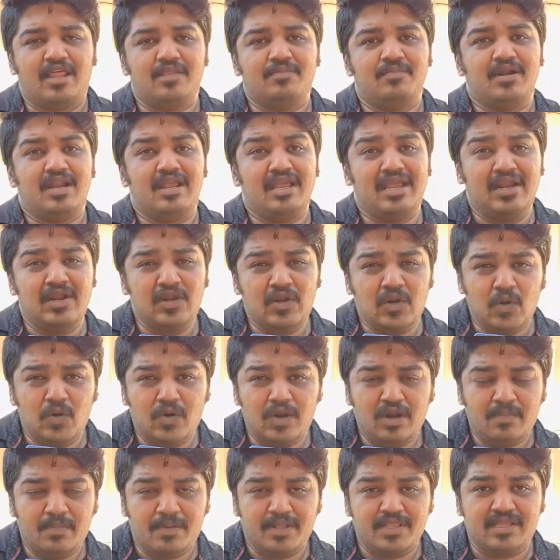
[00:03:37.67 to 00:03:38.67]
அது மட்டும் இல்லை
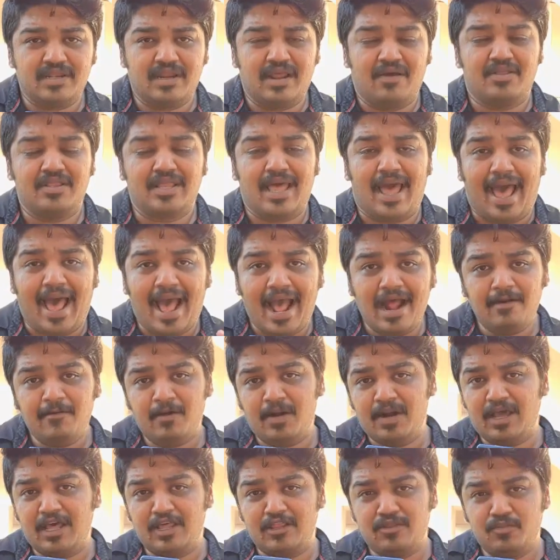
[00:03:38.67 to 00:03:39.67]
இன்க்ளூடர் பார்த்திங்கன்னா வந்து ஆடு
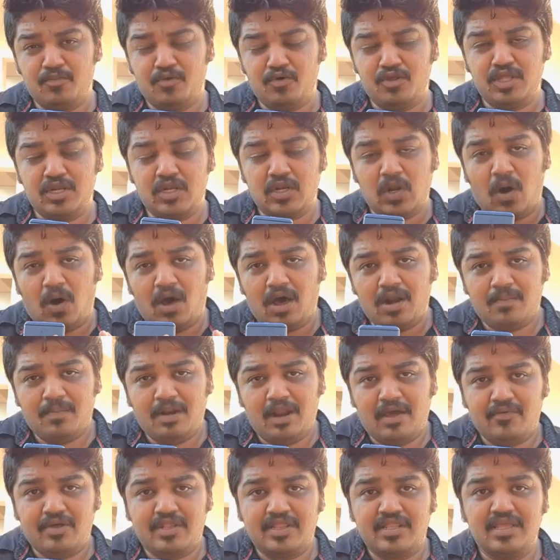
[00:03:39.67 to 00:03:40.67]
வராத போது
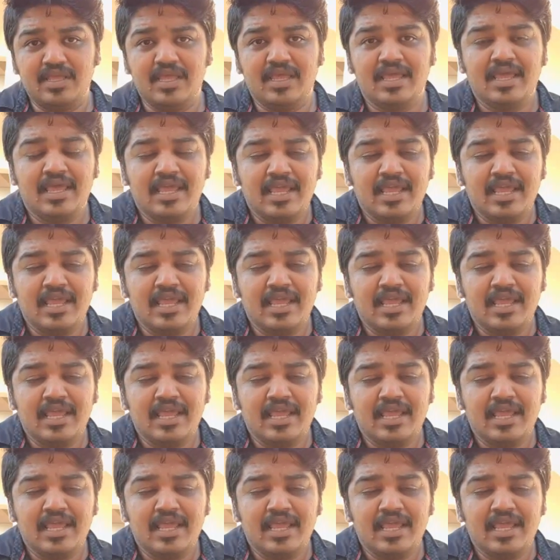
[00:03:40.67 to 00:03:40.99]
நார்மலாக வந்து